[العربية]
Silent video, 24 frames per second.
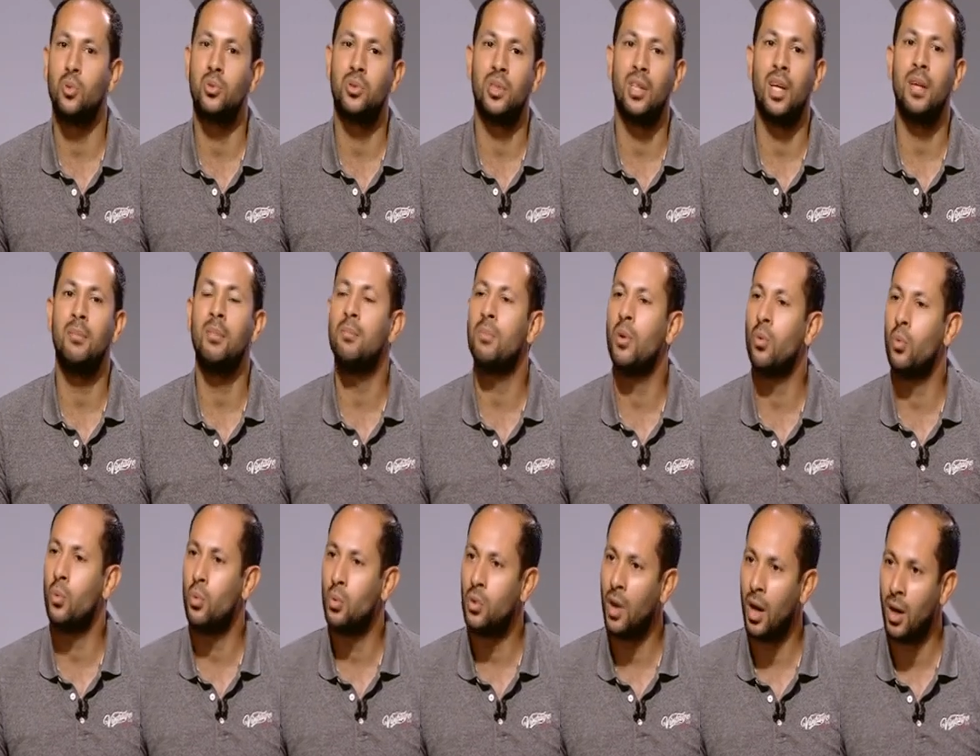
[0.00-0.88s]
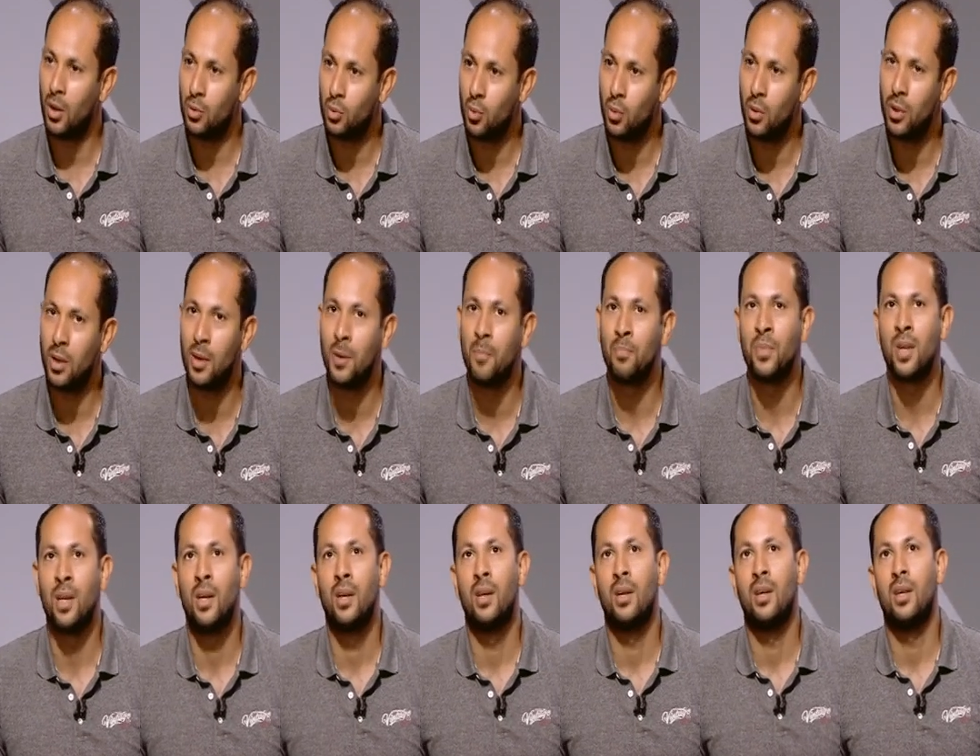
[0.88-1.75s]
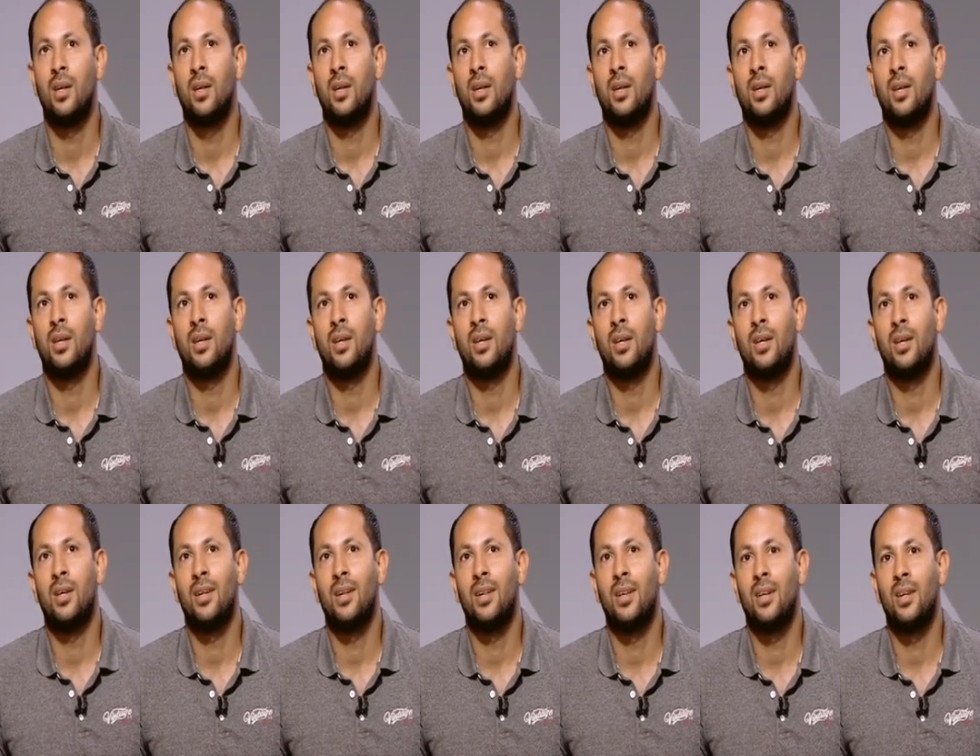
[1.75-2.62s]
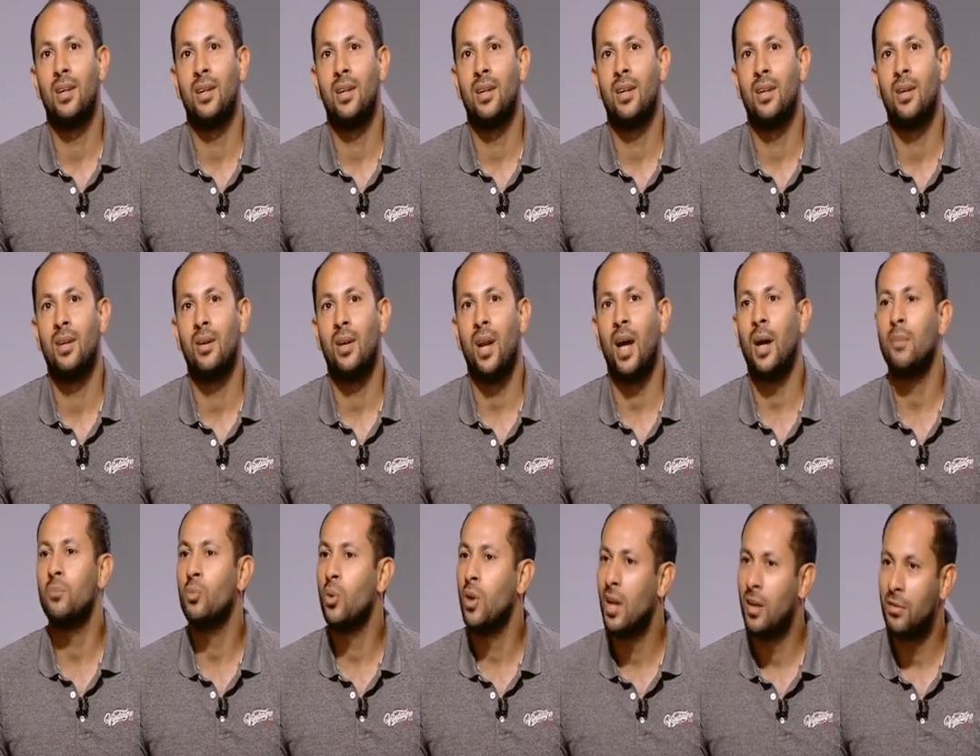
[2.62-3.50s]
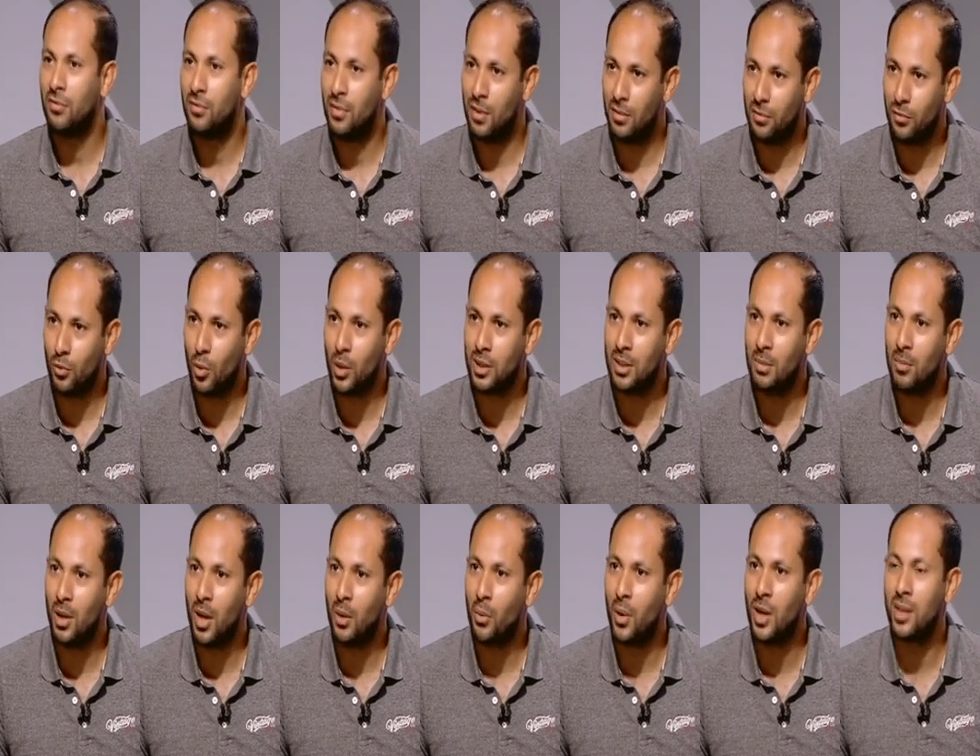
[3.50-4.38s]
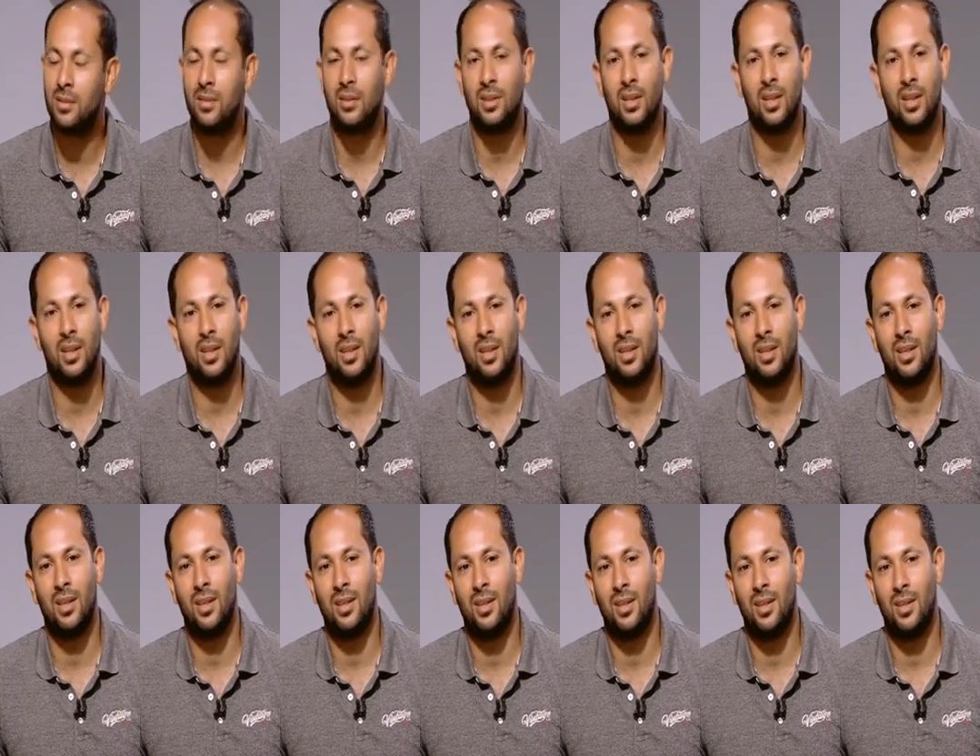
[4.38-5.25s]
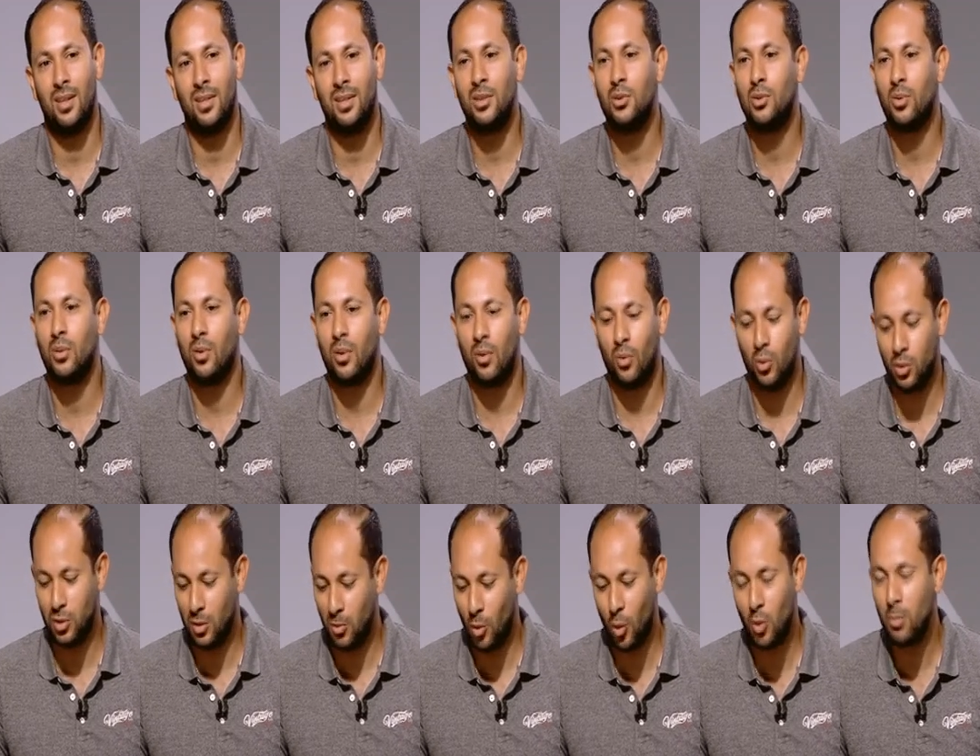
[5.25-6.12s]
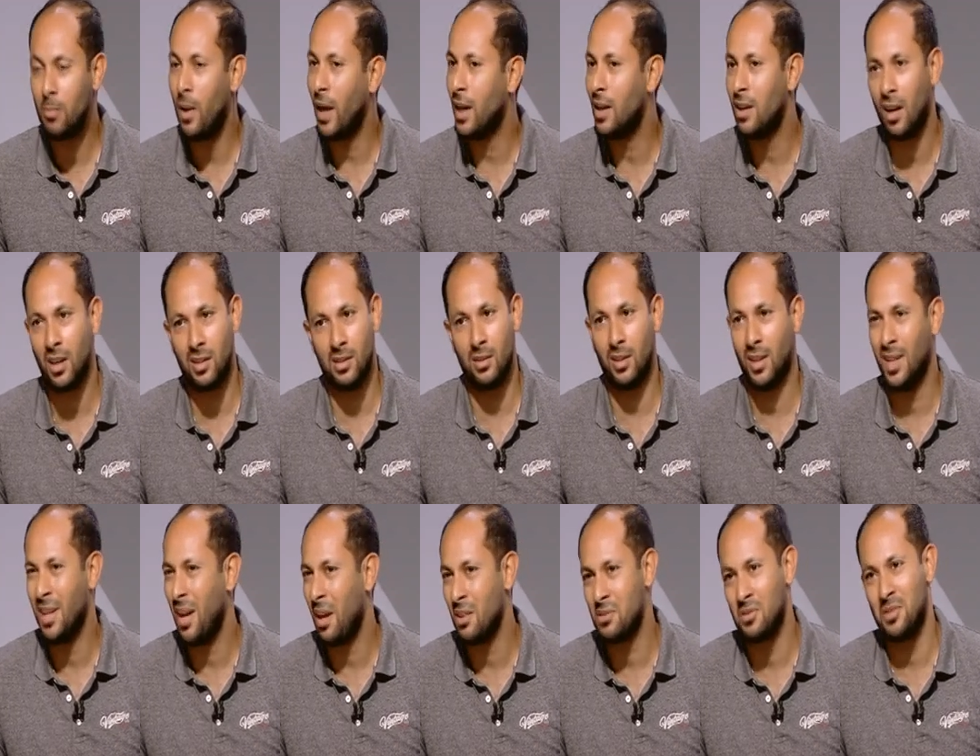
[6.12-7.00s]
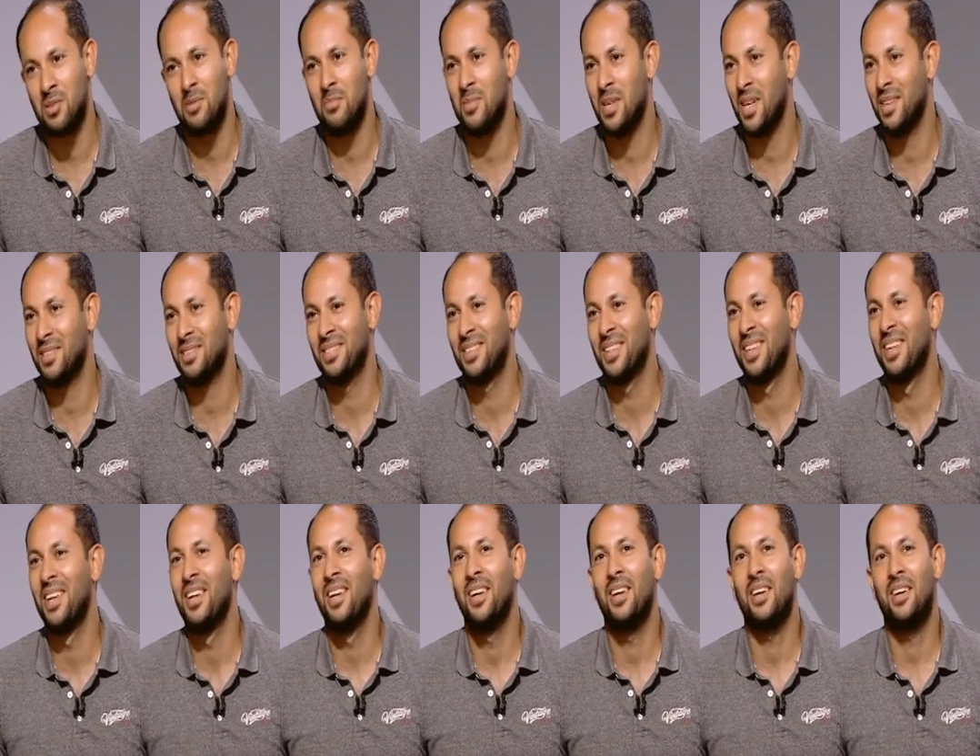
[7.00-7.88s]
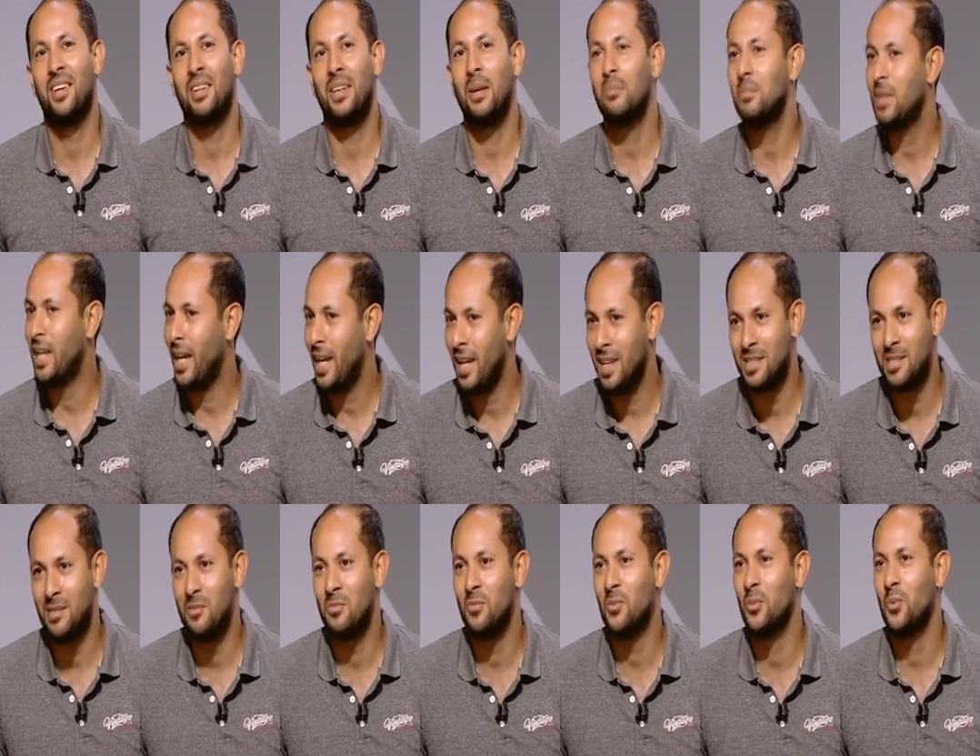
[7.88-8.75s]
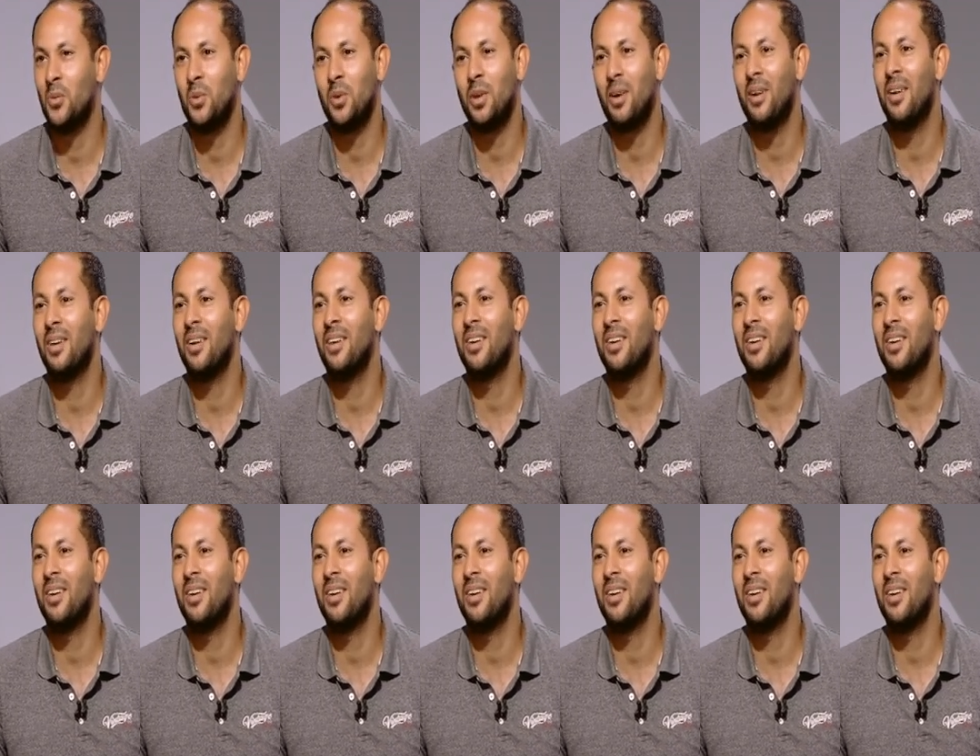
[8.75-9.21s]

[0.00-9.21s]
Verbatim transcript: كنت دايما موجود على طول آه الحمد لله في وقت من الاوقات آه قدرت كنت موجود مع جيل جيل عظيم يعني آه كابتن حازم الجيل الجيل